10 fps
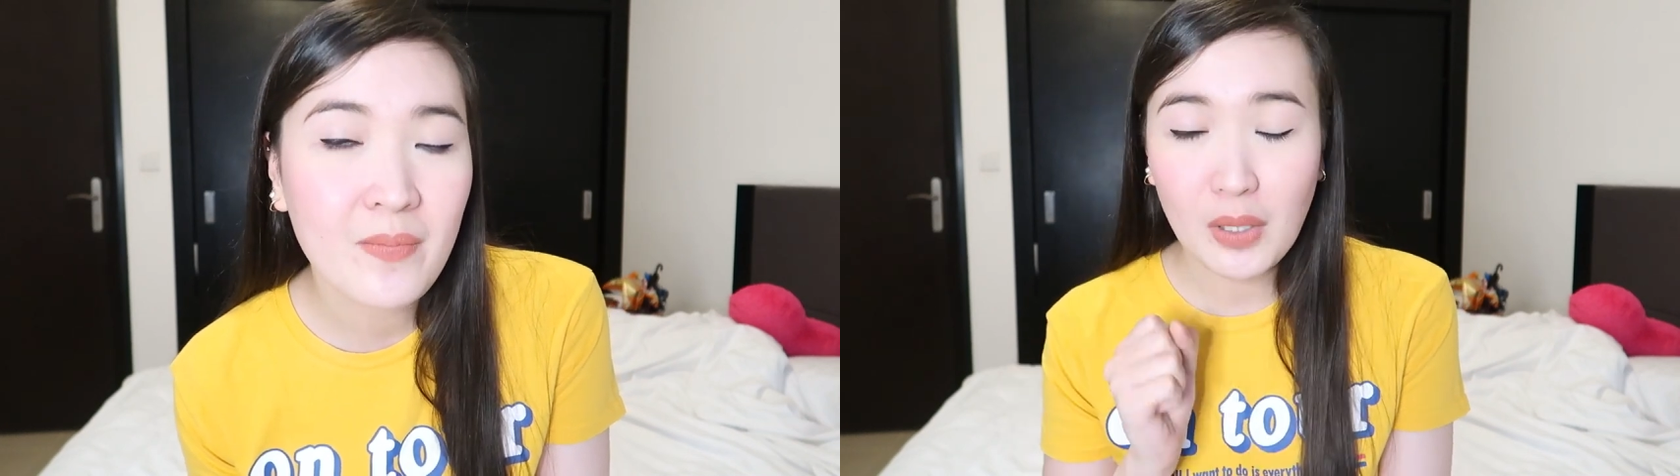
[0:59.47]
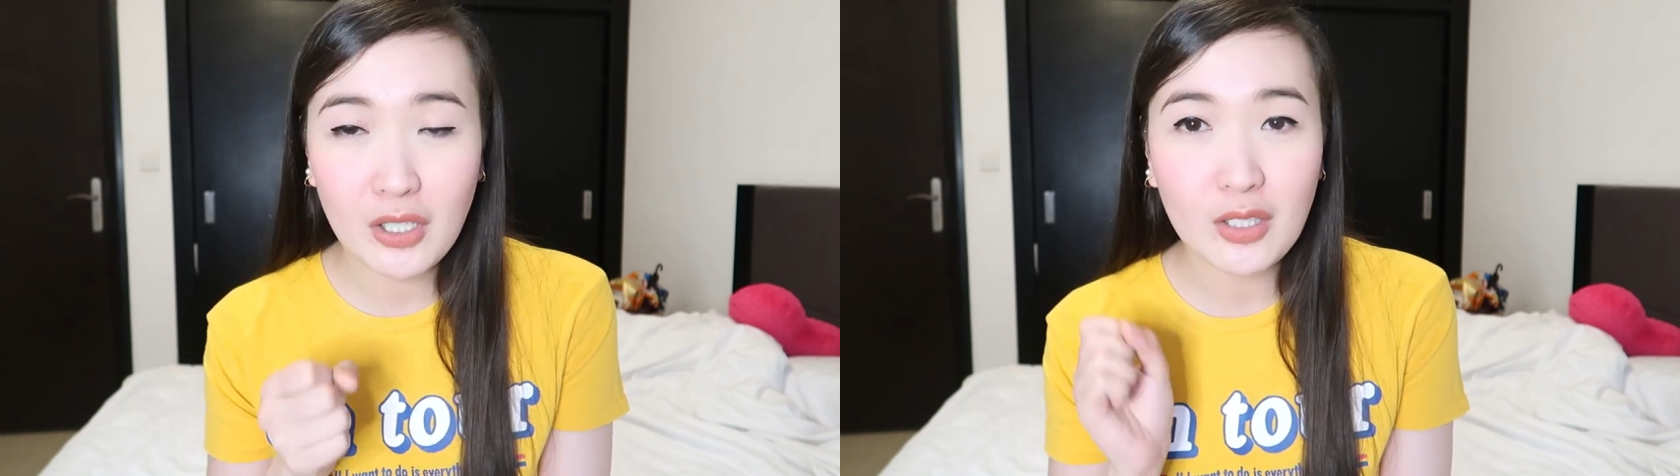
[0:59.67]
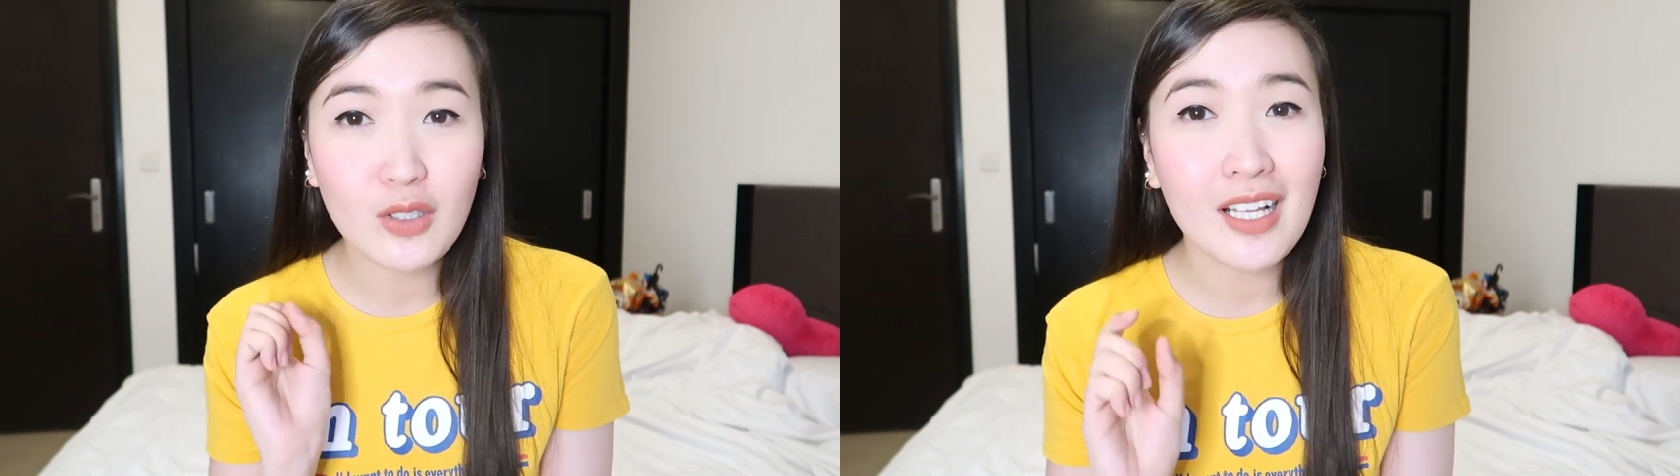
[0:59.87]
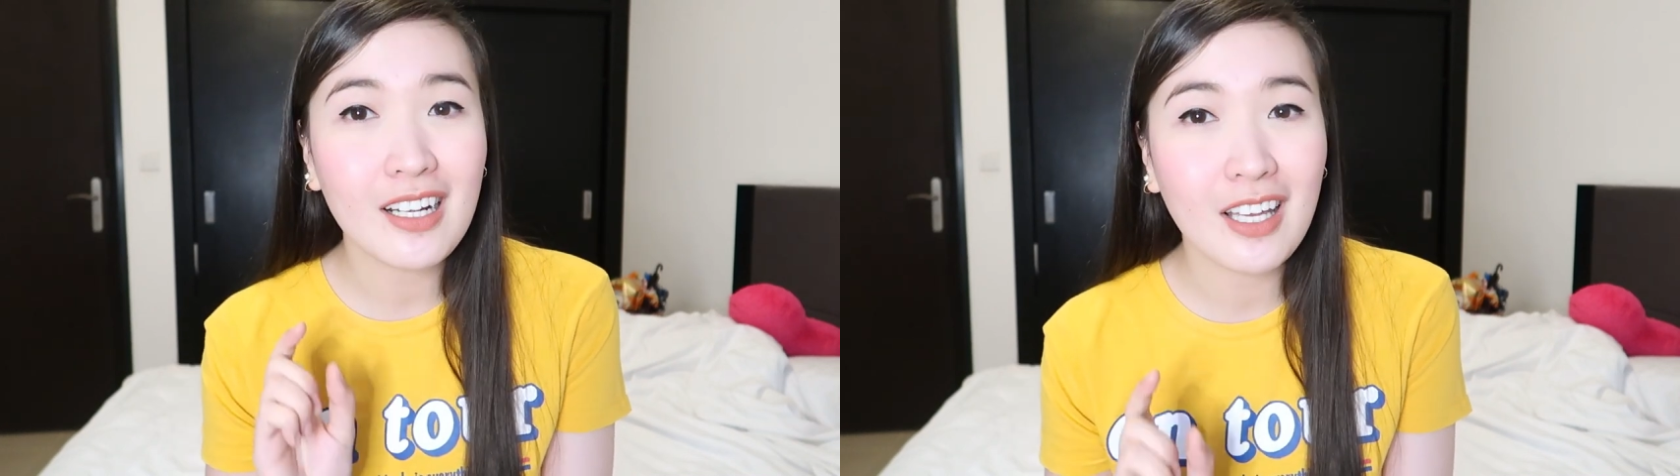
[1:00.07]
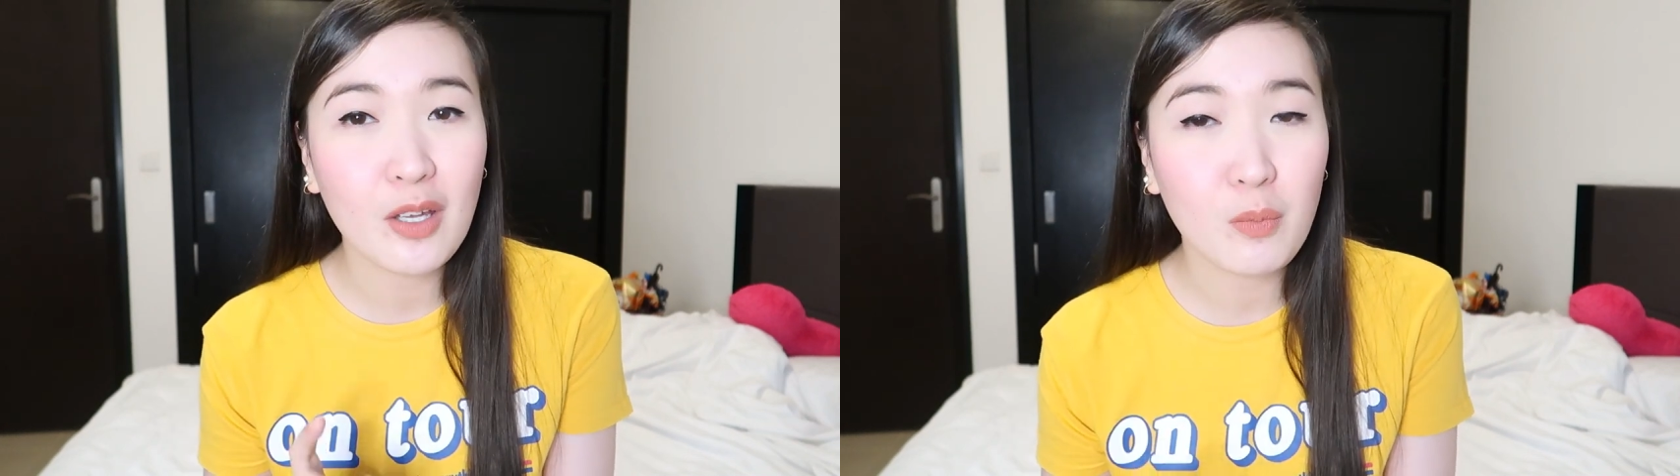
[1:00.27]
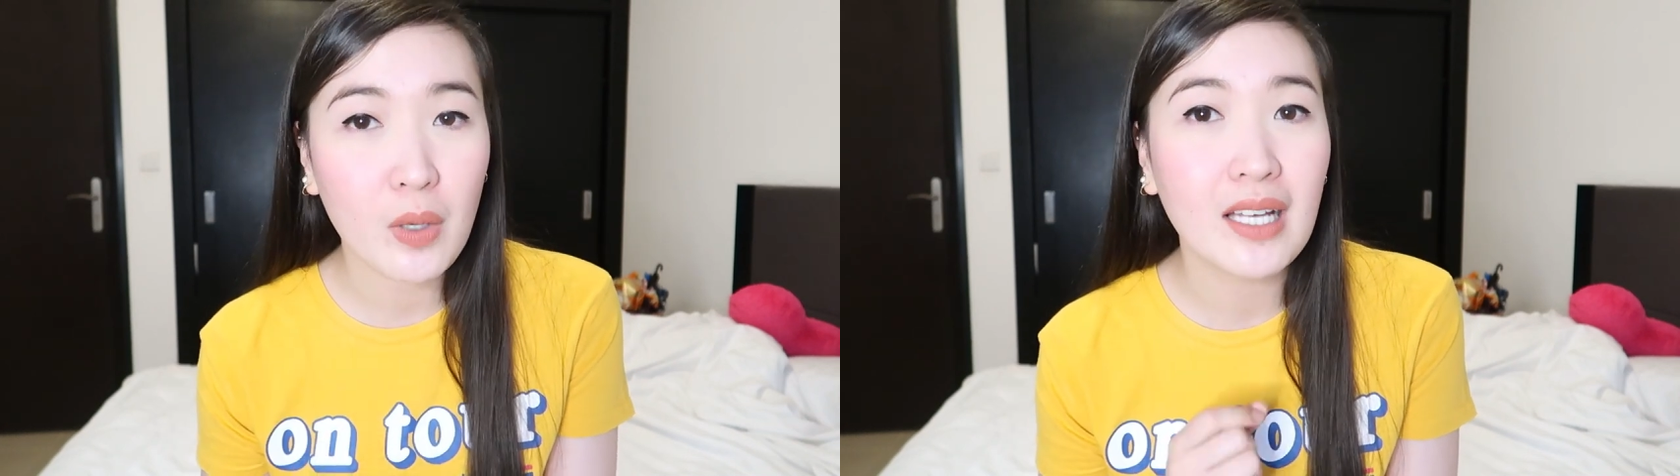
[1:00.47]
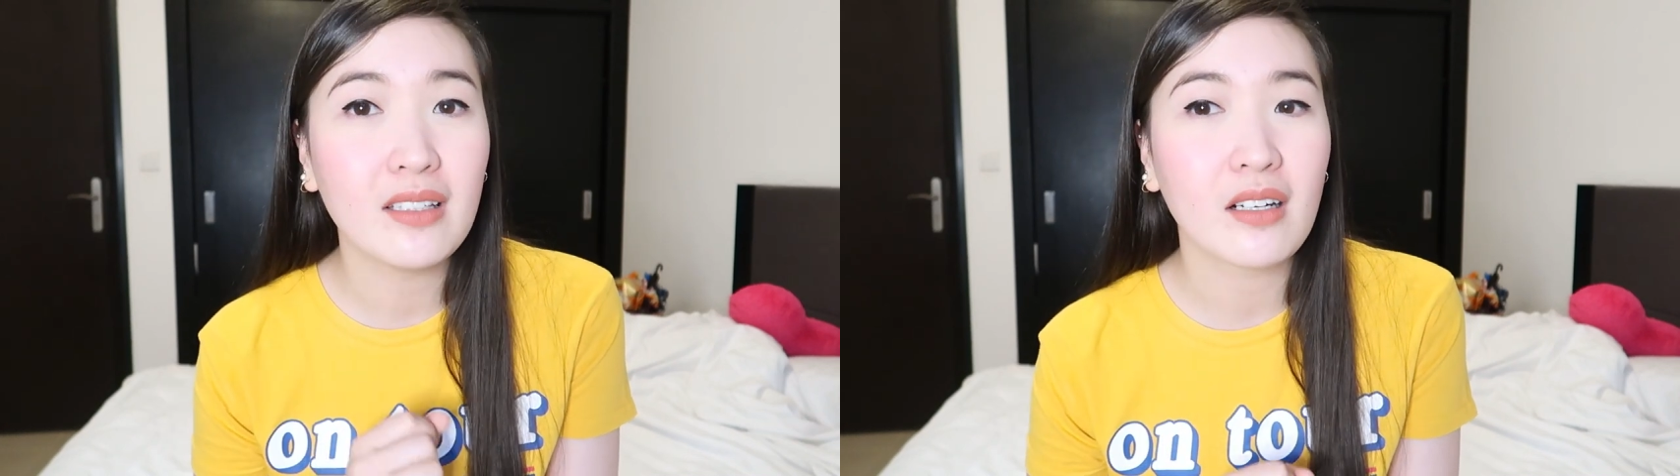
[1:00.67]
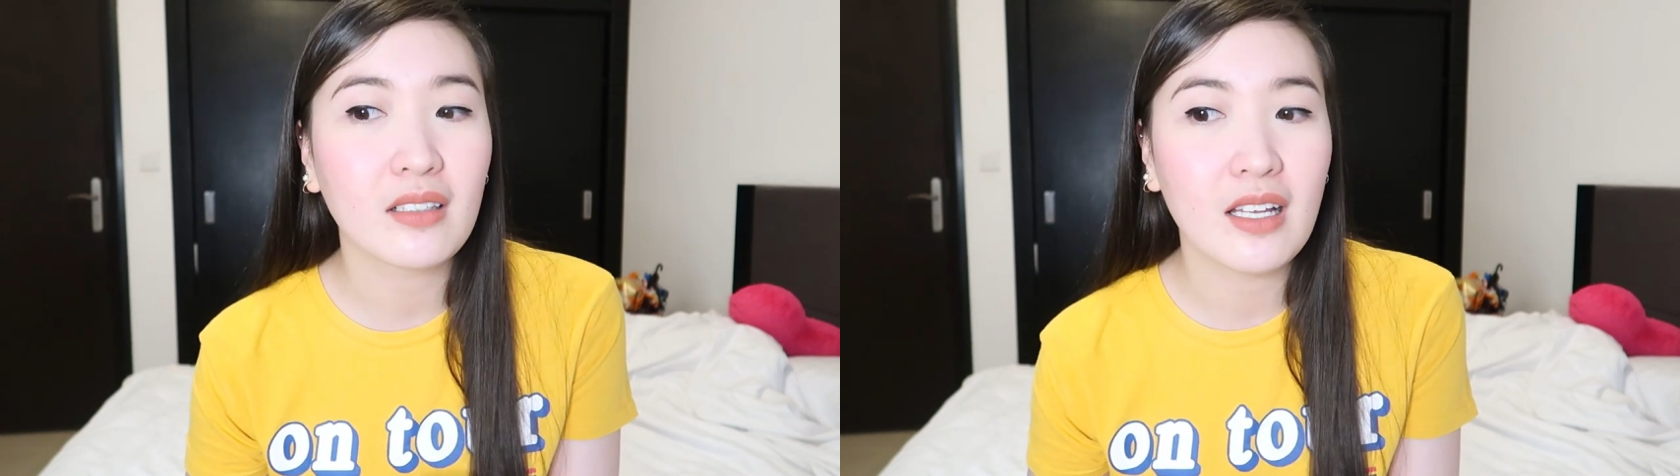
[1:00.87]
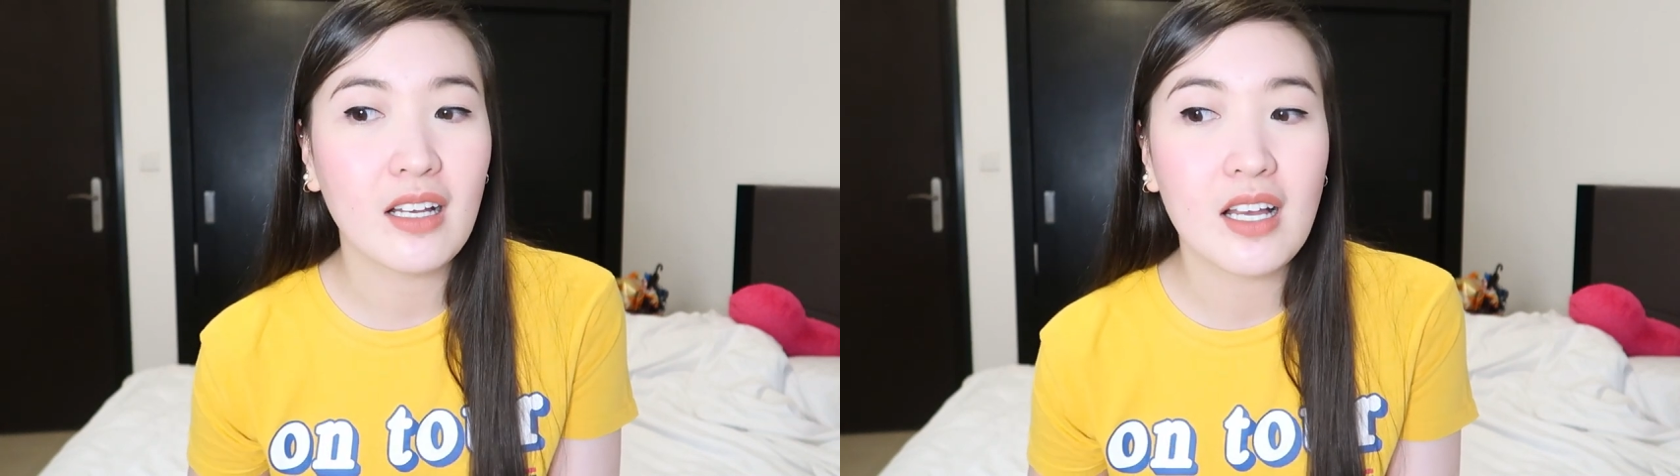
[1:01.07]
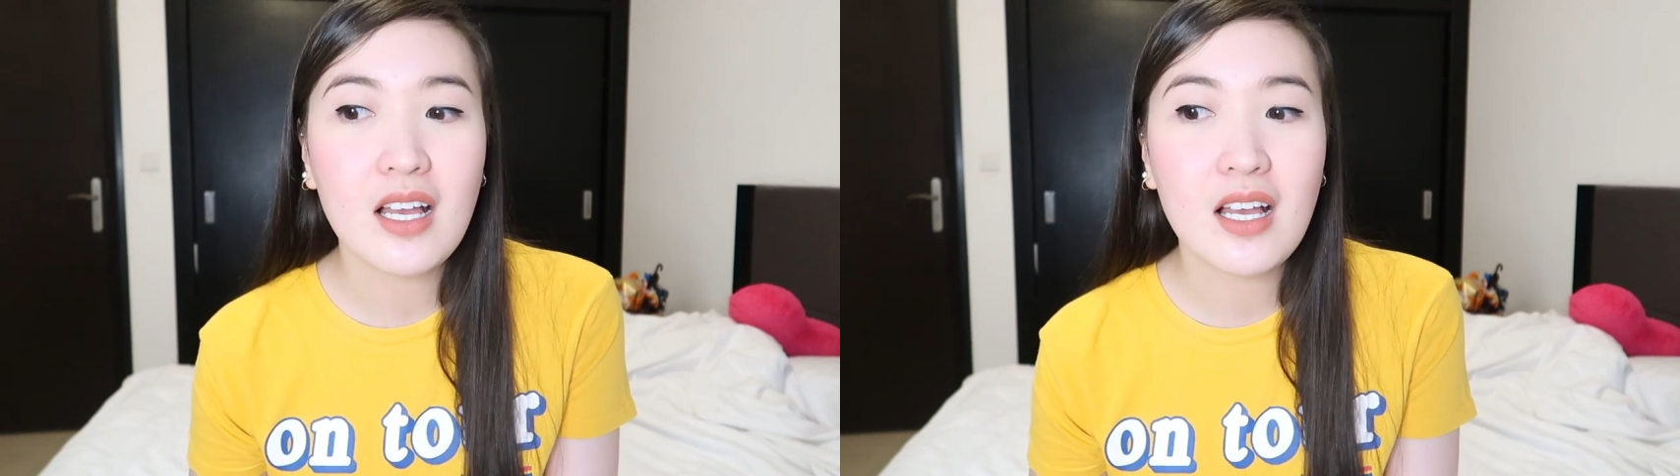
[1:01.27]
Pero ito talaga yung product na